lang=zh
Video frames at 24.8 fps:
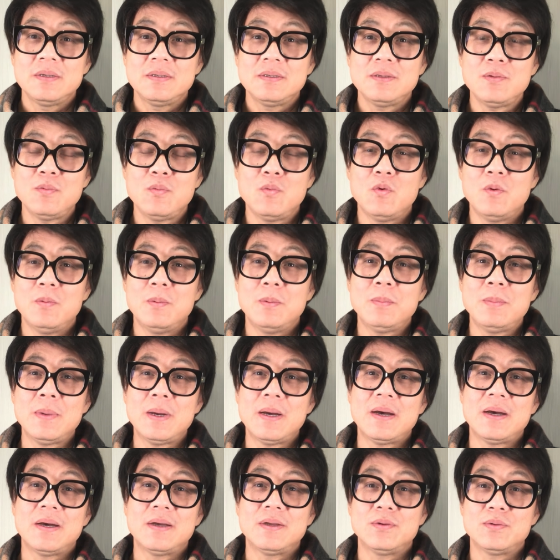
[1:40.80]
就我们
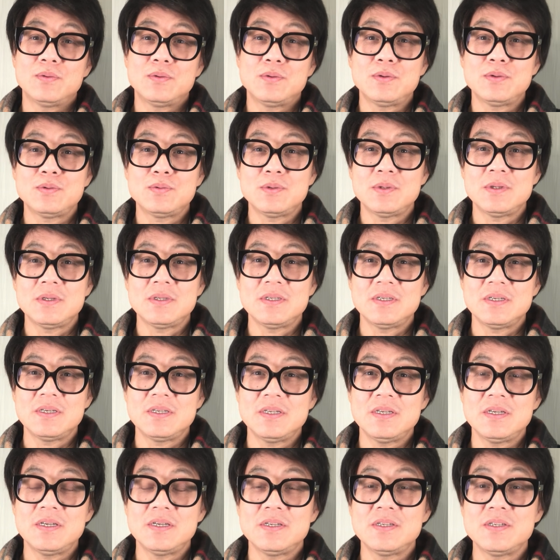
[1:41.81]
嘛，有时候觉得这个
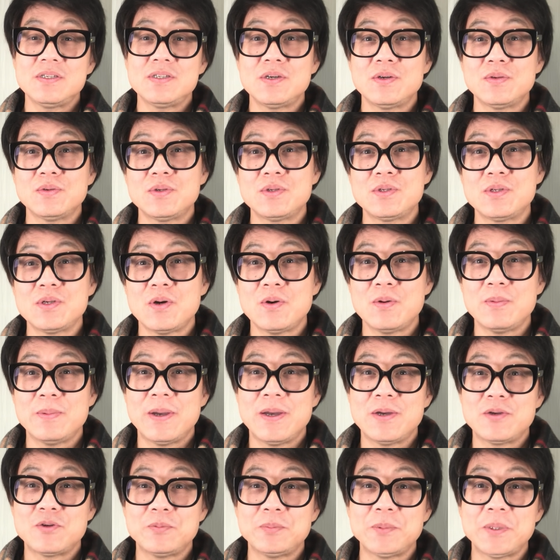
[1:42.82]
一个人笑就笑
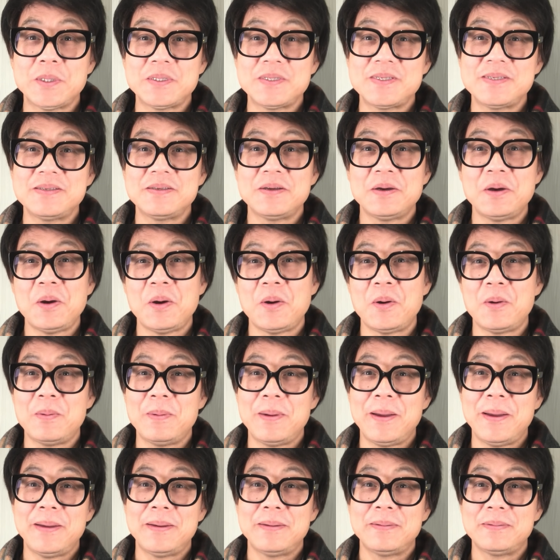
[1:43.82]
呗，说明她心情好
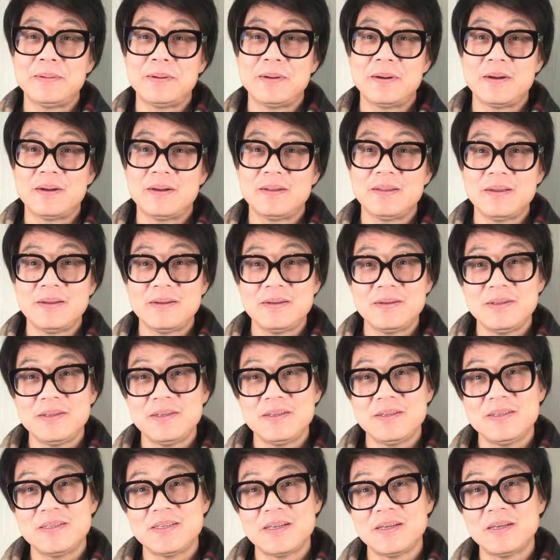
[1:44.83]
呗，是不是？但是
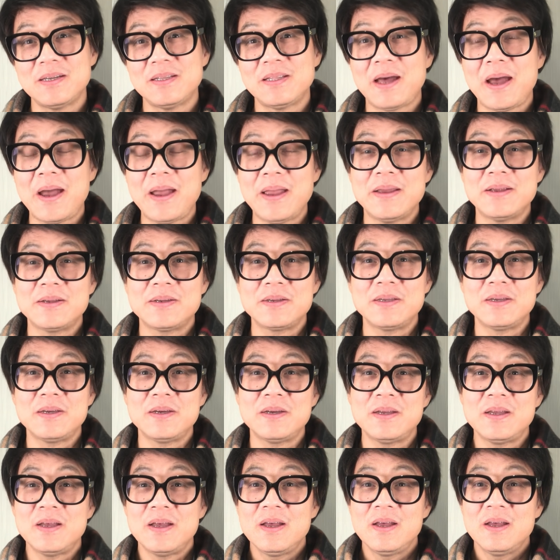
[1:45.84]
你想想，她也是一
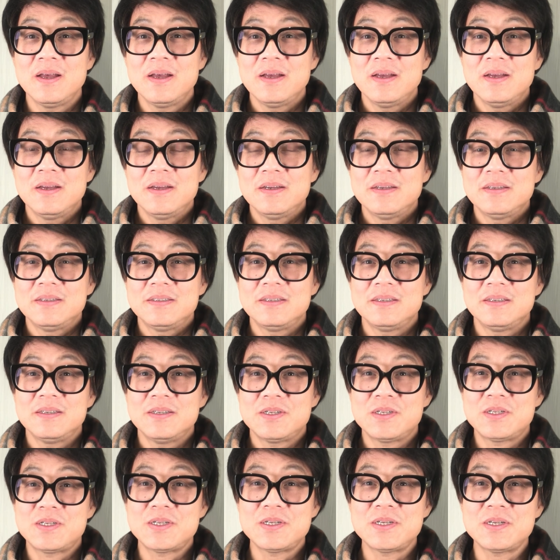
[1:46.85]
个这个
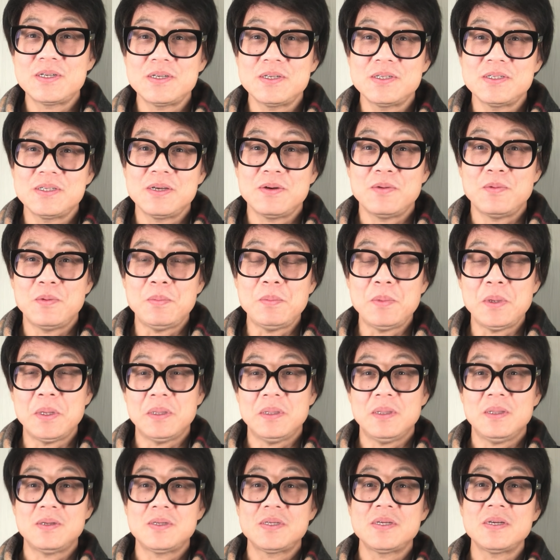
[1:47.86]
世界闻
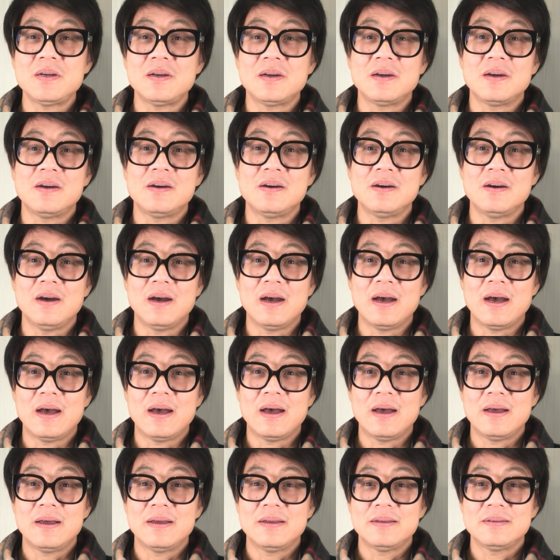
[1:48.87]
名的政客
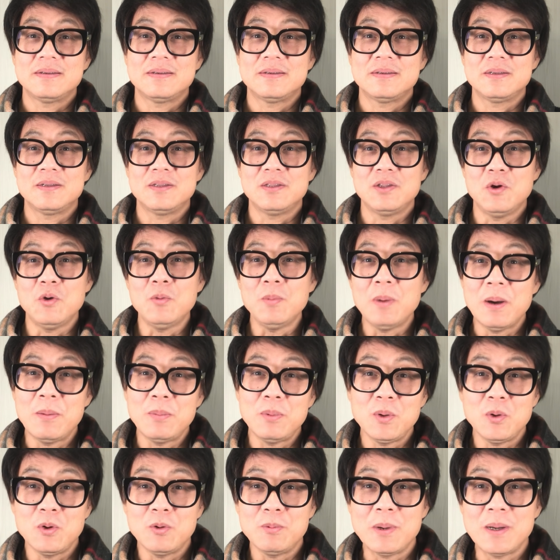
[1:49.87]
啊，流氓
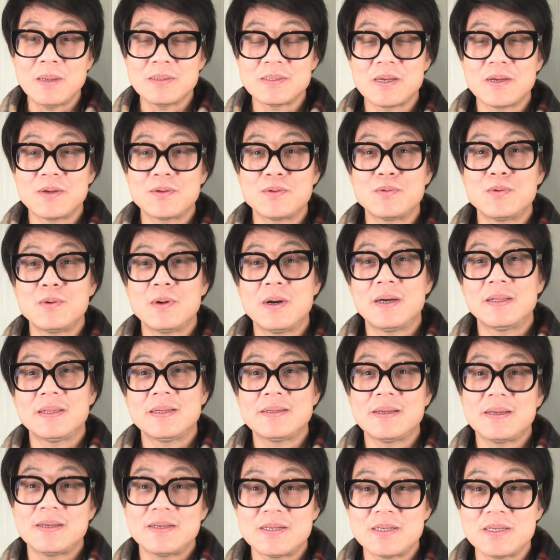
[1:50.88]
不流氓再说啊，她
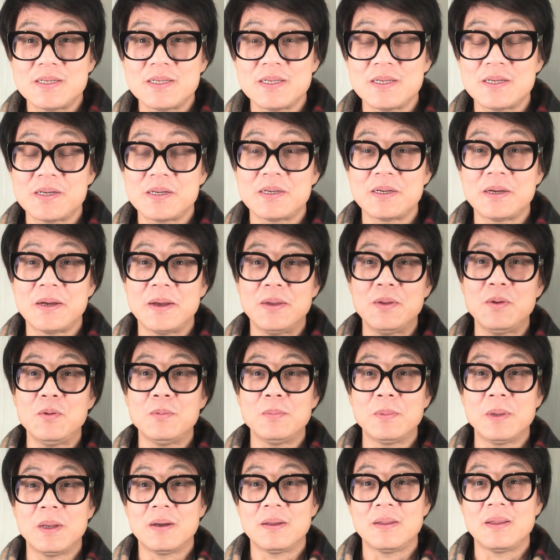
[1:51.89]
在世界上很有
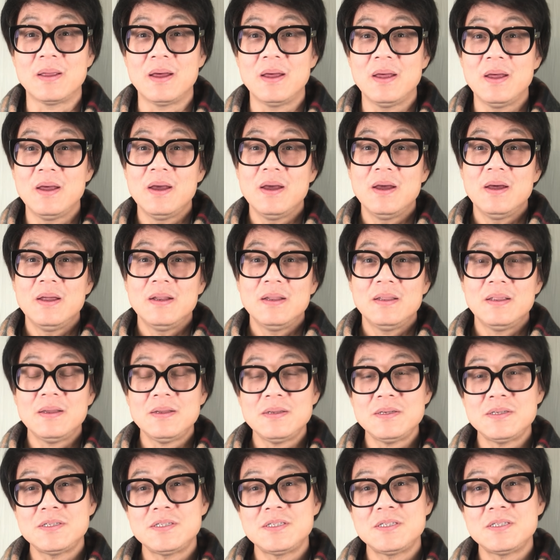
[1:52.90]
名的。他
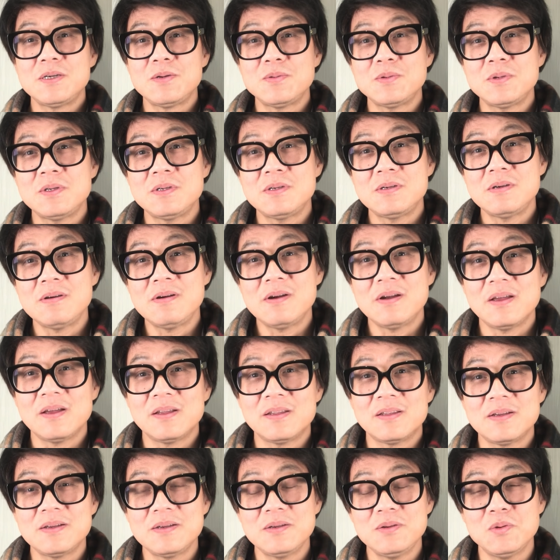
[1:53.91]
笑成这
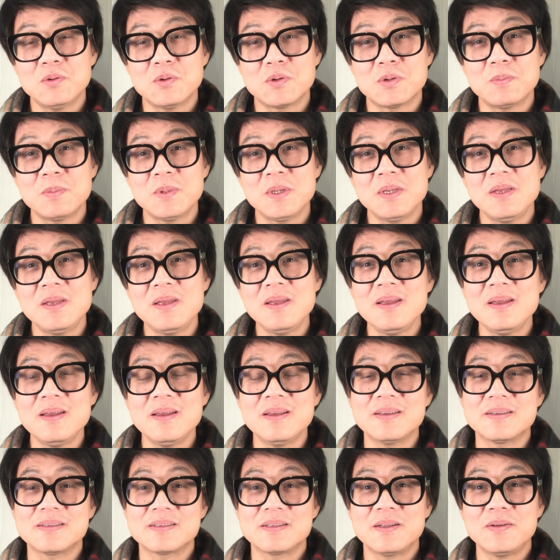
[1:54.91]
样，他是有什么
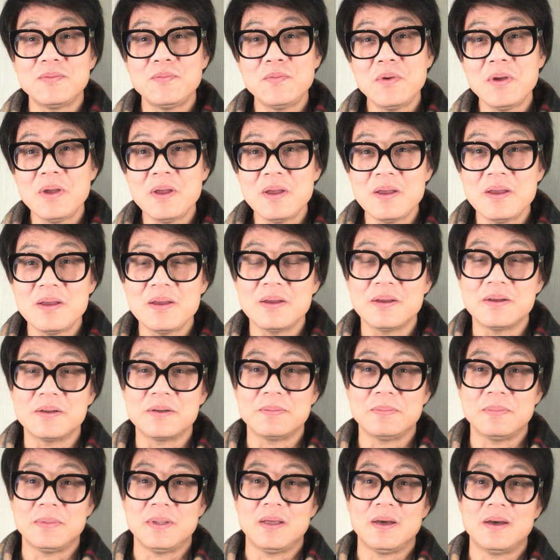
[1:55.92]
意思？那为
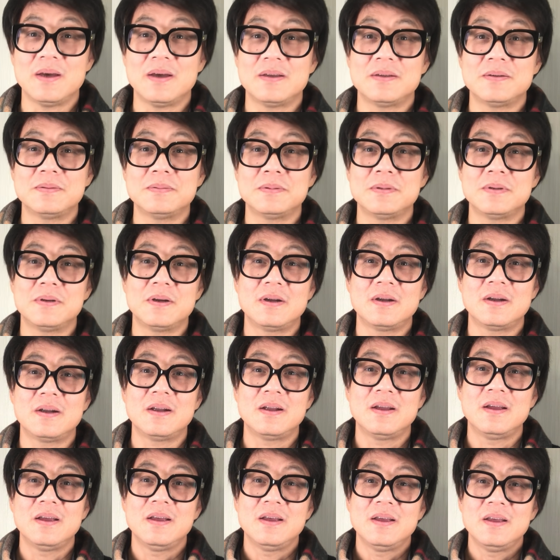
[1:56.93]
什么呢？是不是？
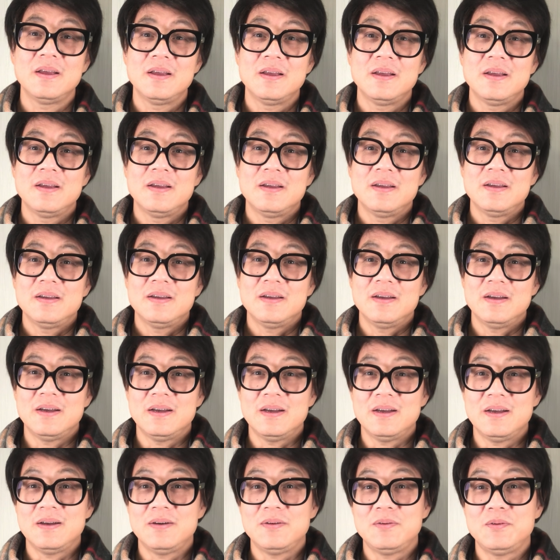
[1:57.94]

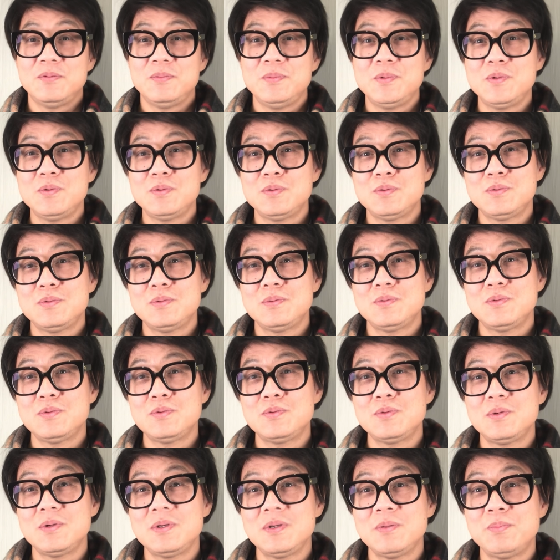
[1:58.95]
啊，我们就就
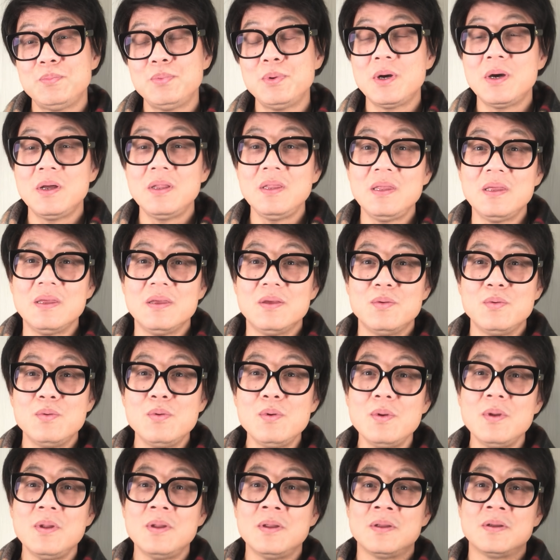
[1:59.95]
觉得你不可理
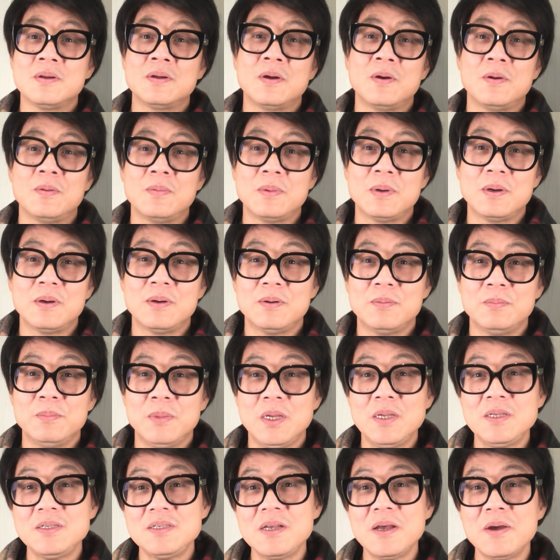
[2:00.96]
喻，你知道吗？
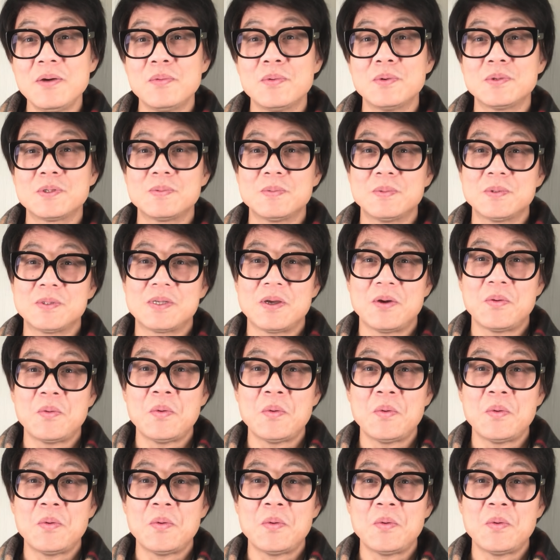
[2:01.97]
没见过这么在